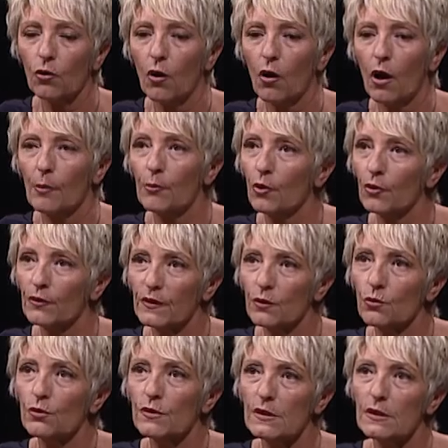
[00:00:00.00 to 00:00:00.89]
leur
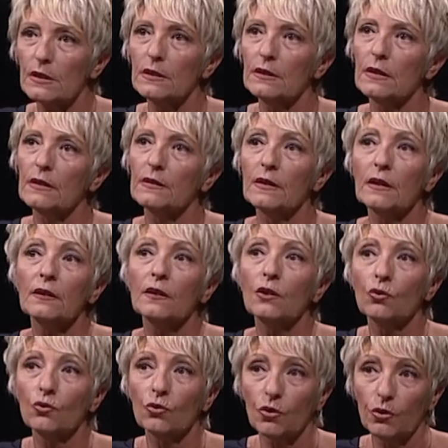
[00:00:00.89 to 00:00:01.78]
apporter aussi des
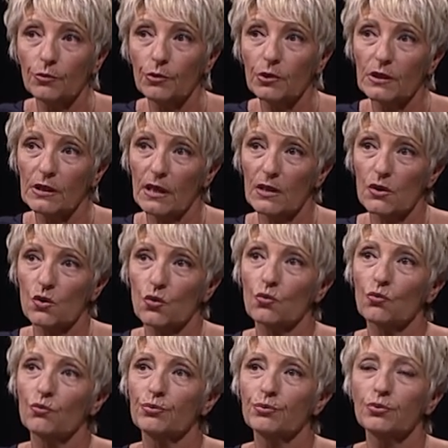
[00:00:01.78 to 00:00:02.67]
techniques de
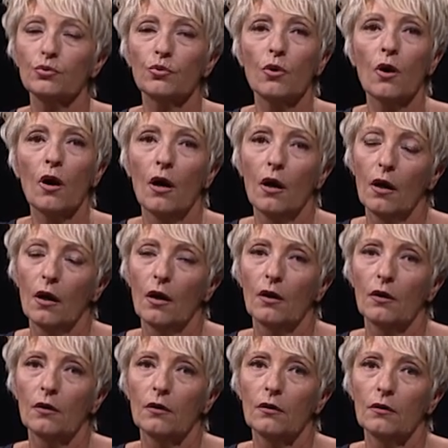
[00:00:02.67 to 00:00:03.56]
communication pour
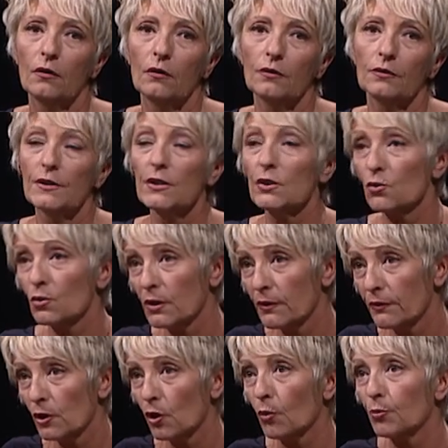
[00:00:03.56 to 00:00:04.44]
euh,
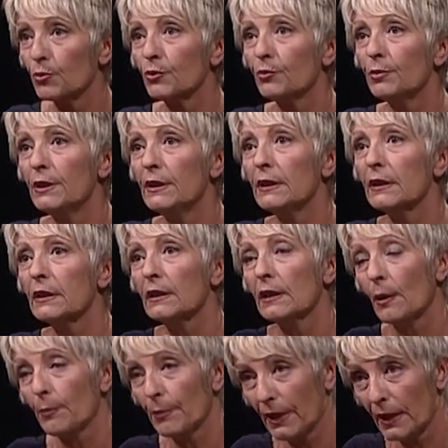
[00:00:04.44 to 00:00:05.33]
discuter avec leur
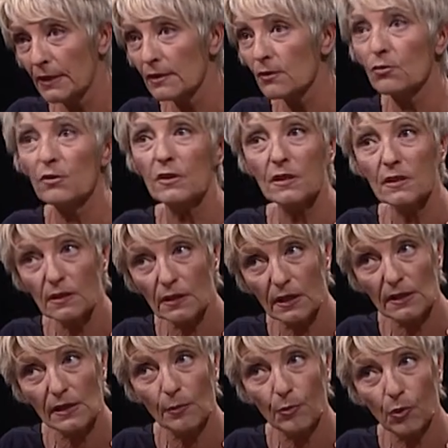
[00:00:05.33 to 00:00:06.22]
public. La presse aussi, c'est
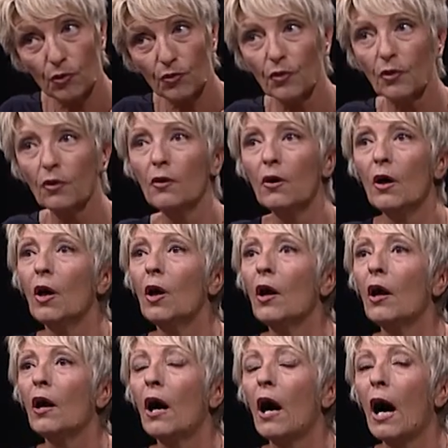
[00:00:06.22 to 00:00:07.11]
très important
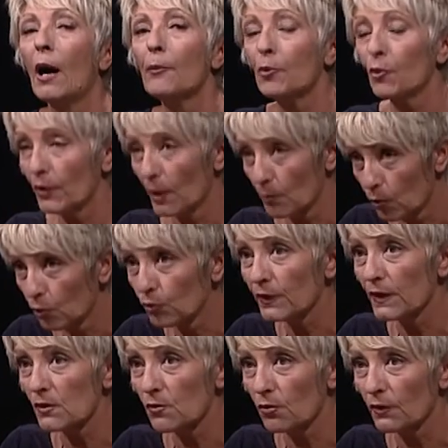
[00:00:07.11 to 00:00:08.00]
apprendre à
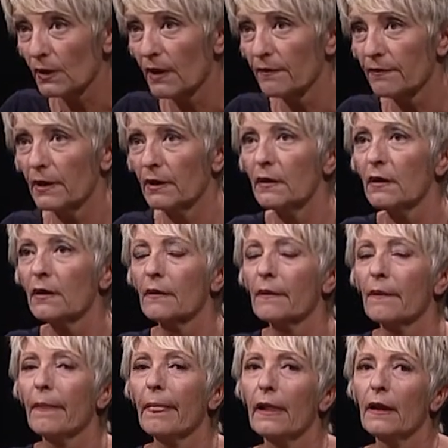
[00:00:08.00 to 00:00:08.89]
montrer son travail
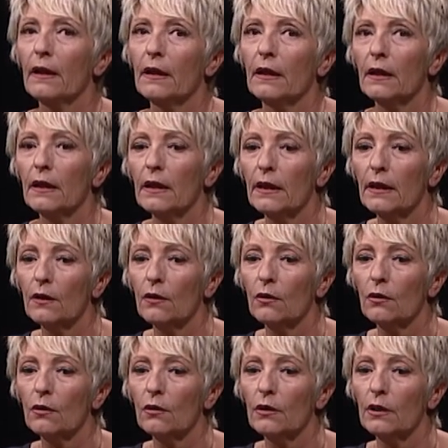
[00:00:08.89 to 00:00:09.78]

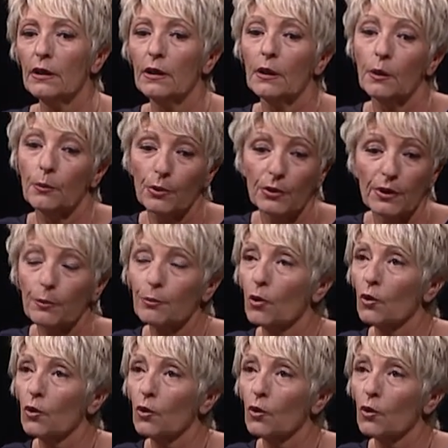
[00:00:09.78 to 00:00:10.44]
euh, et, peut-être